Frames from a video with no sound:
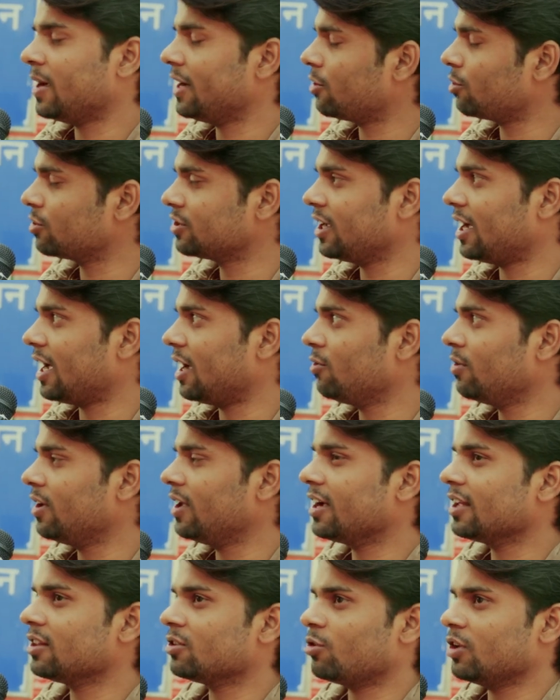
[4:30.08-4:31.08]
मेट्रो से आया हूँ
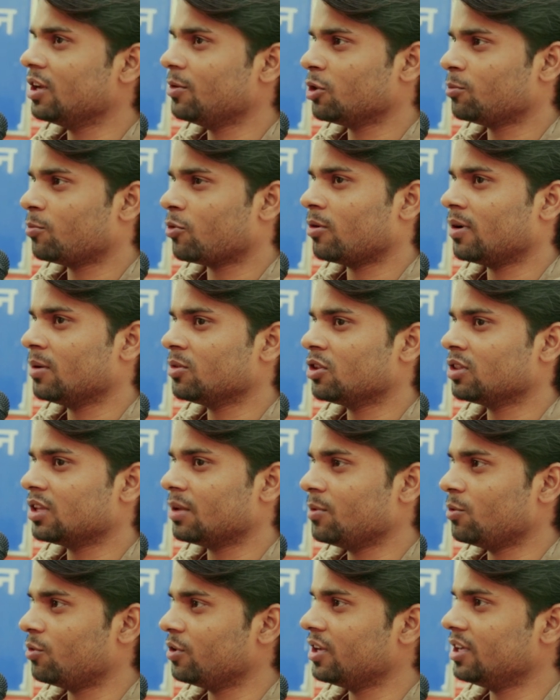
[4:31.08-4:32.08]
लेकिन थोड़ी बहुत प्रॉब्लम
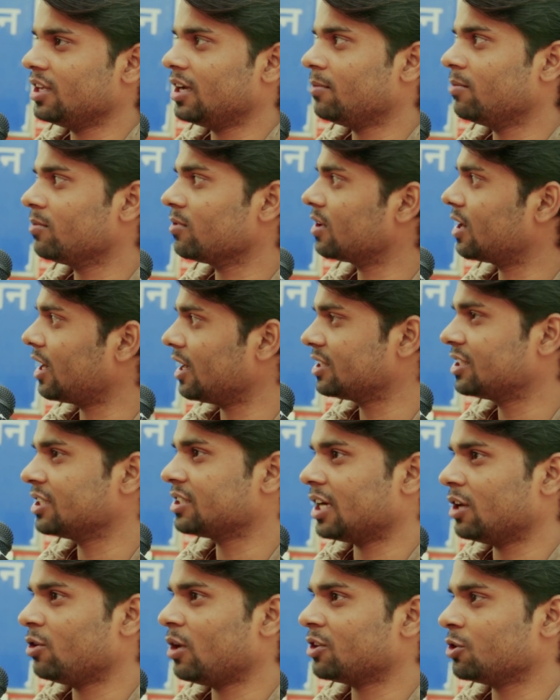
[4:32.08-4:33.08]
तो तभी होगी जब कल
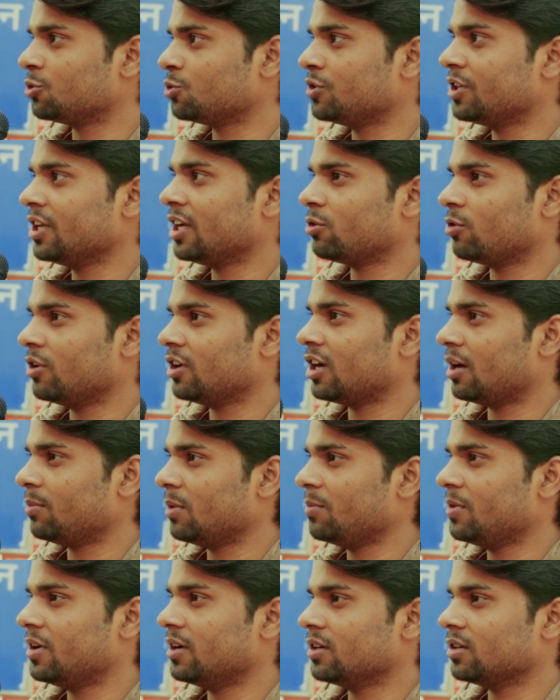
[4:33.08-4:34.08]
से चालू आते तो छुट्टियाँ थोड़ी
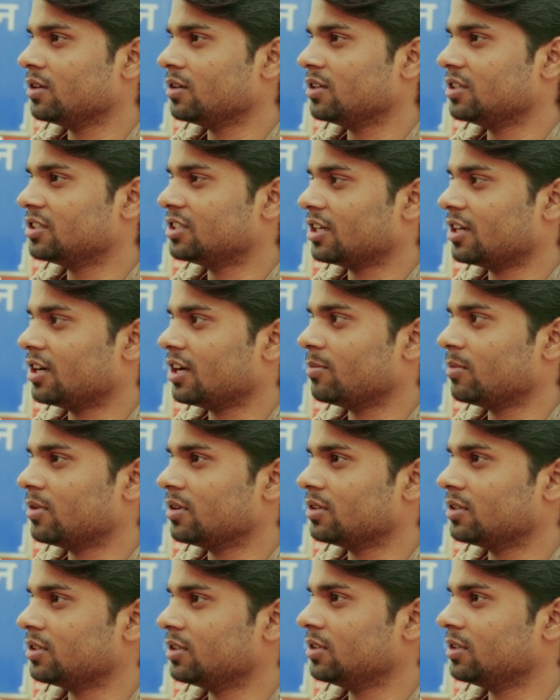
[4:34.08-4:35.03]
कम है भीड़ इस चक्कर में